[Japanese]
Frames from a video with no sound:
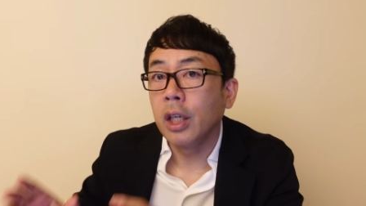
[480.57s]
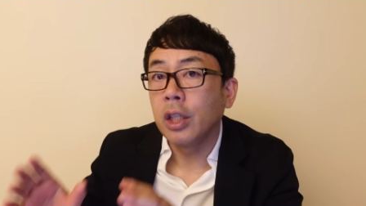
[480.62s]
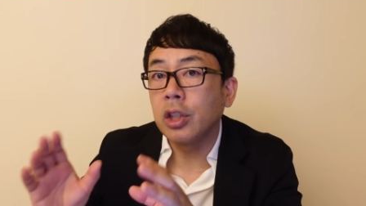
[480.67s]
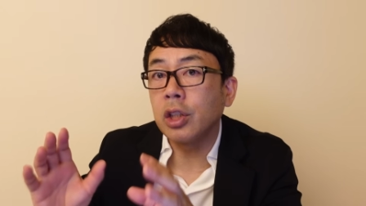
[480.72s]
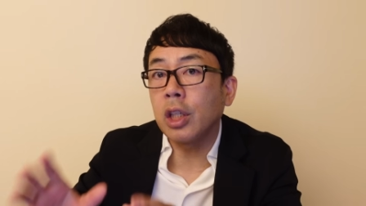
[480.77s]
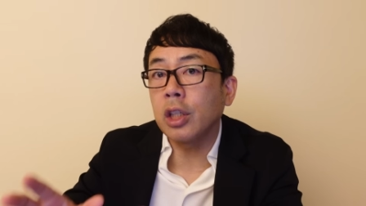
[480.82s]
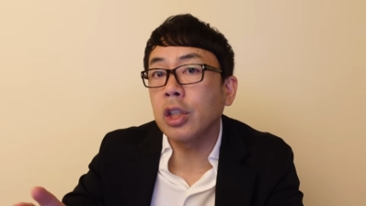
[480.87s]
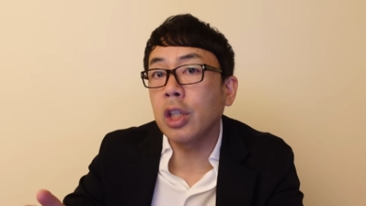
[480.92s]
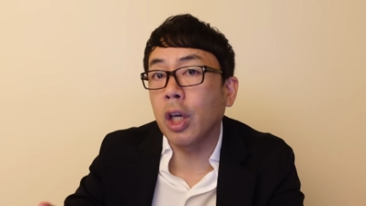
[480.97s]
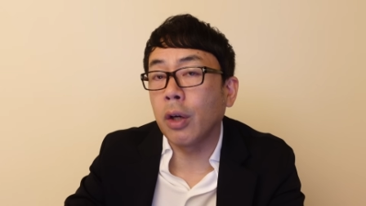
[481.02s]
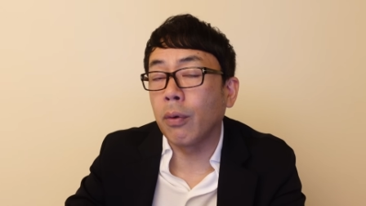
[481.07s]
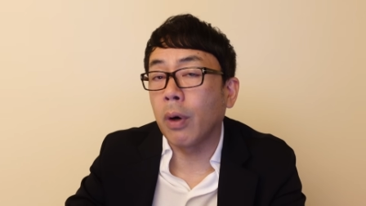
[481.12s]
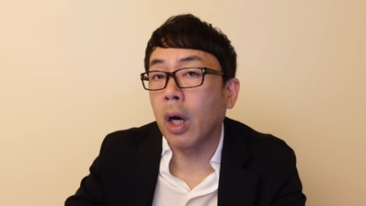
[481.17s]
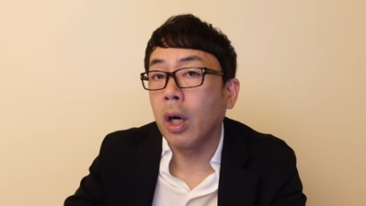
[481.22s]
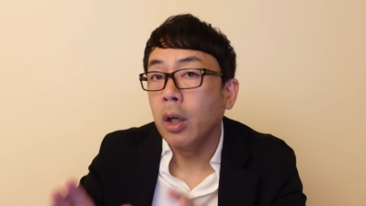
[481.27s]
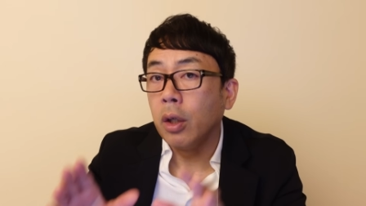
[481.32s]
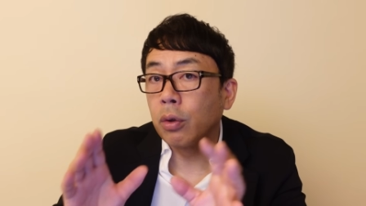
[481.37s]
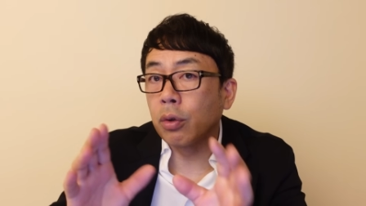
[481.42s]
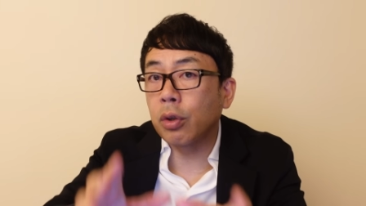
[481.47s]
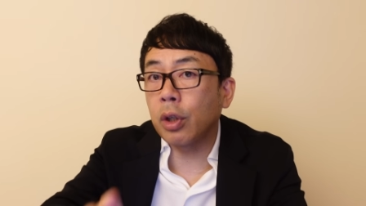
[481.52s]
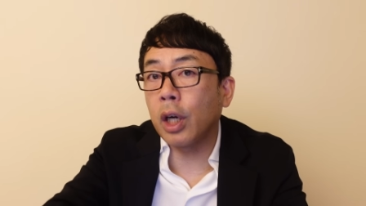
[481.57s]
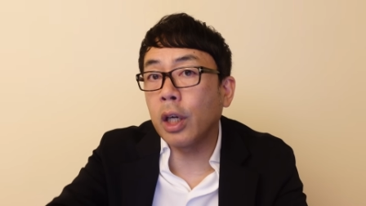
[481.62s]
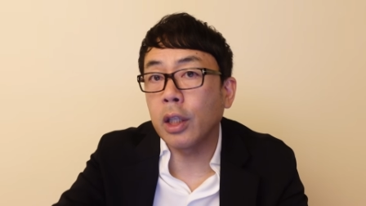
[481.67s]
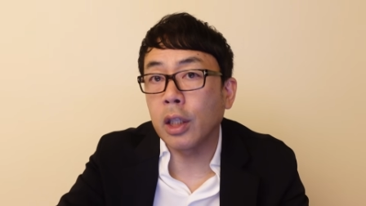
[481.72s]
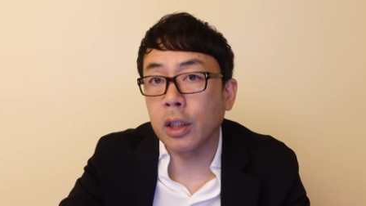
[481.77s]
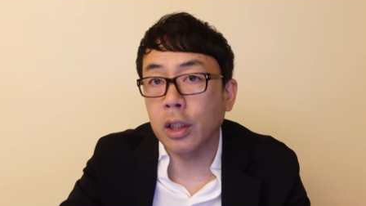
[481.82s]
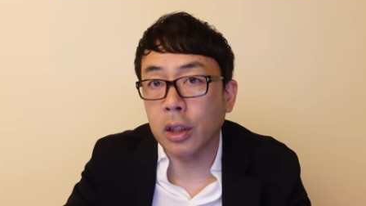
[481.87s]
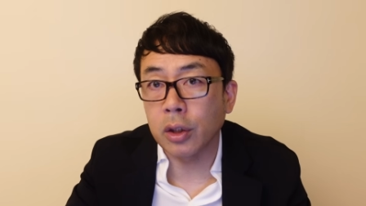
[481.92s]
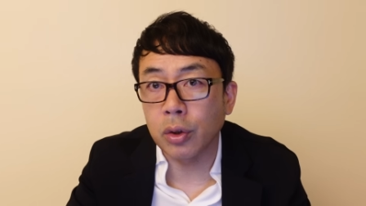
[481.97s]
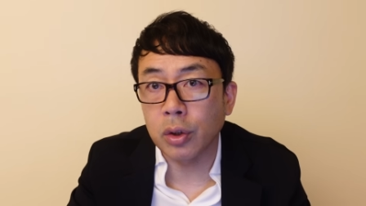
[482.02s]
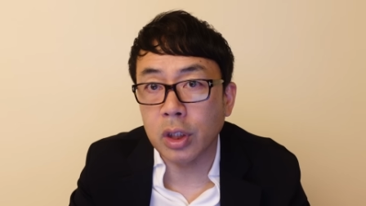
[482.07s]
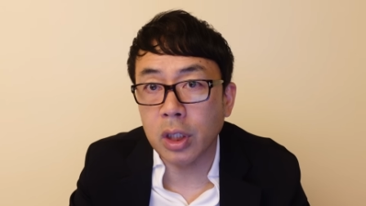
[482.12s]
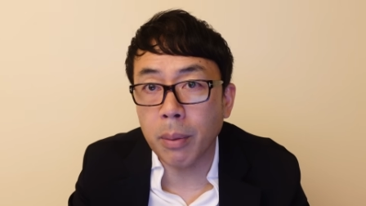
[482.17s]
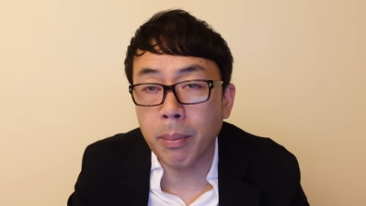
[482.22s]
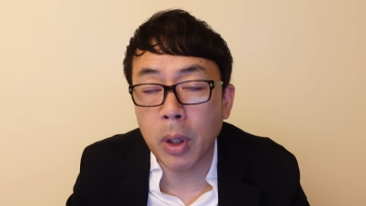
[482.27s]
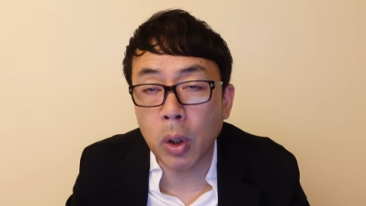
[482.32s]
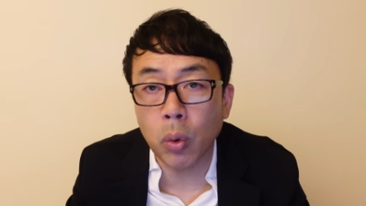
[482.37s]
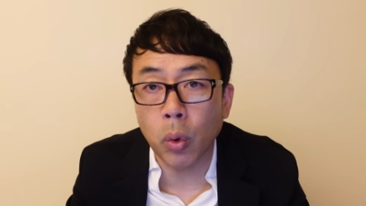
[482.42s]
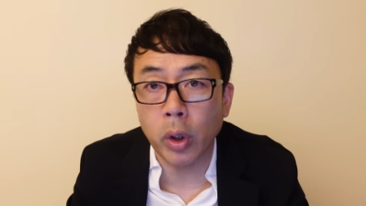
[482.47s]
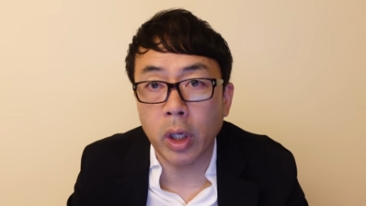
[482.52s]
シナ事変はウクライナに対する
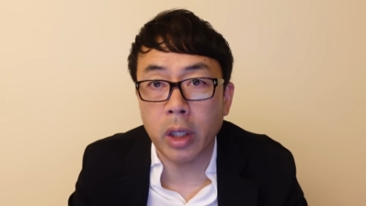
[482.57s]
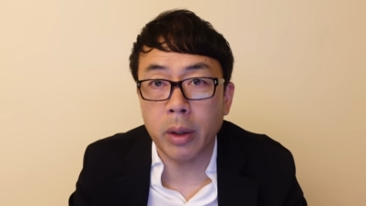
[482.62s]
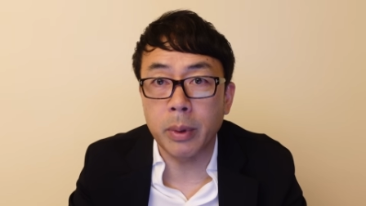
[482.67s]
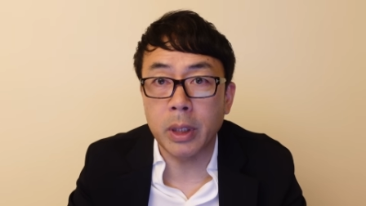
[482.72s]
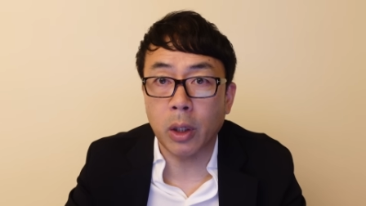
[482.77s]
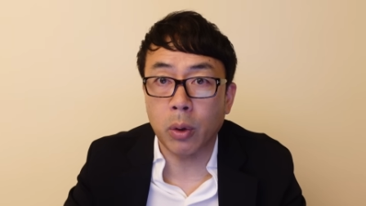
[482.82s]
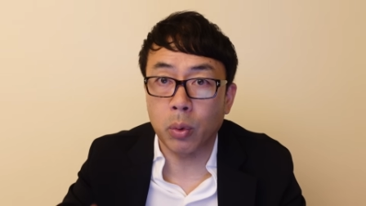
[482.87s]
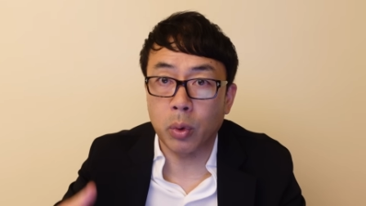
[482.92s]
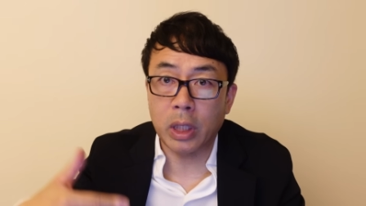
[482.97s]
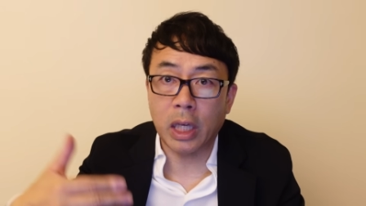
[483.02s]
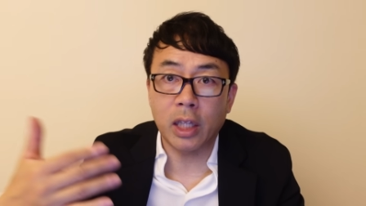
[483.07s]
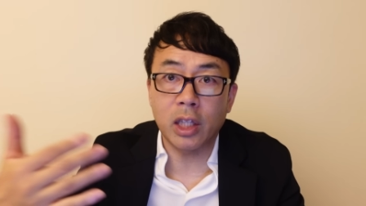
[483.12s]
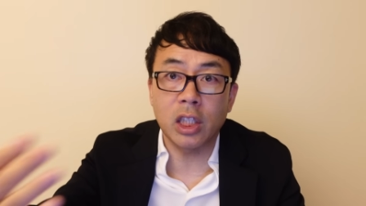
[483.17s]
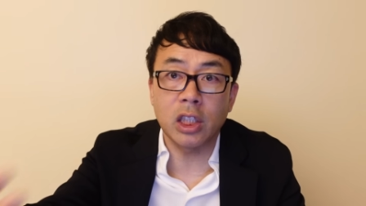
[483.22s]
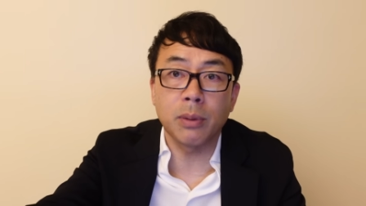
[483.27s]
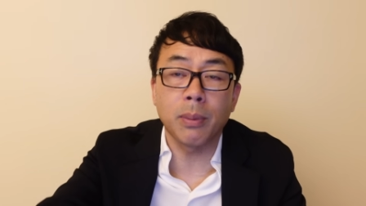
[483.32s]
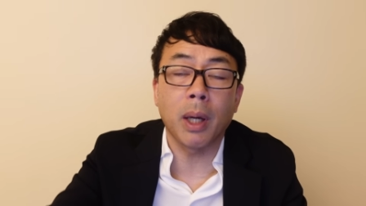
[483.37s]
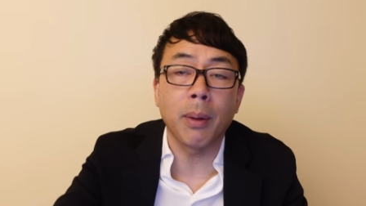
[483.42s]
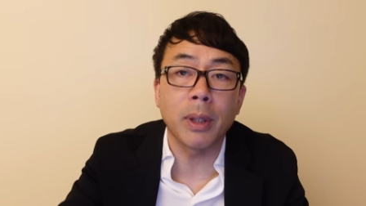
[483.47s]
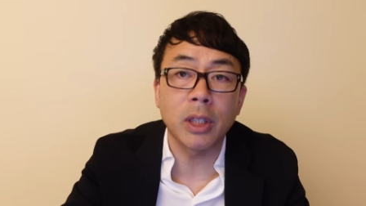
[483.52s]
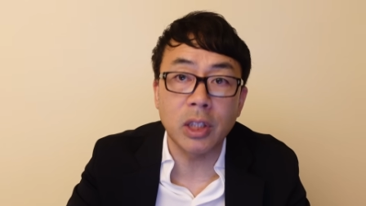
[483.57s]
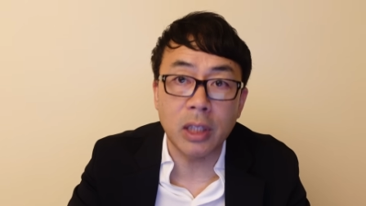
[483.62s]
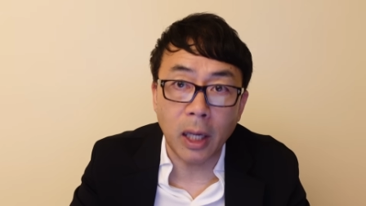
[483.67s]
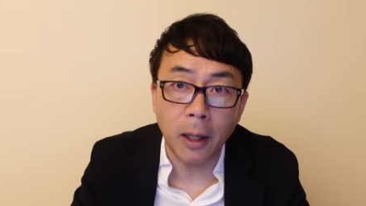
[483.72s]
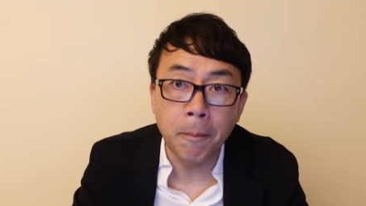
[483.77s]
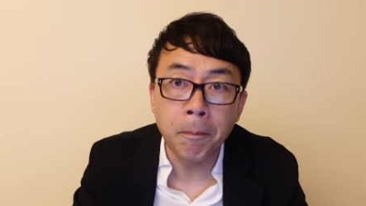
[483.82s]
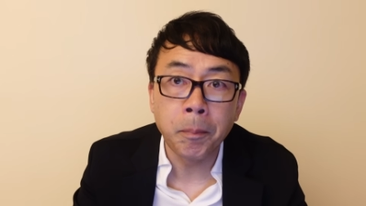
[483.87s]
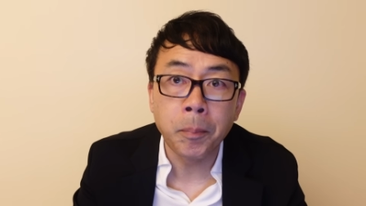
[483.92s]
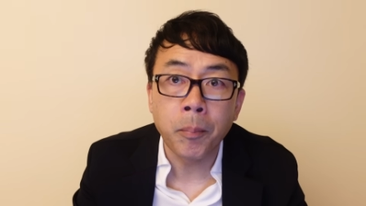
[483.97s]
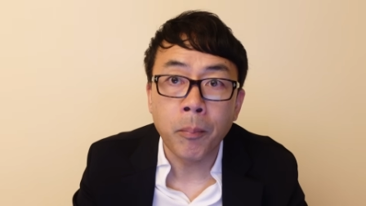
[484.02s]
全面攻撃みたいなことをやってしまいまして。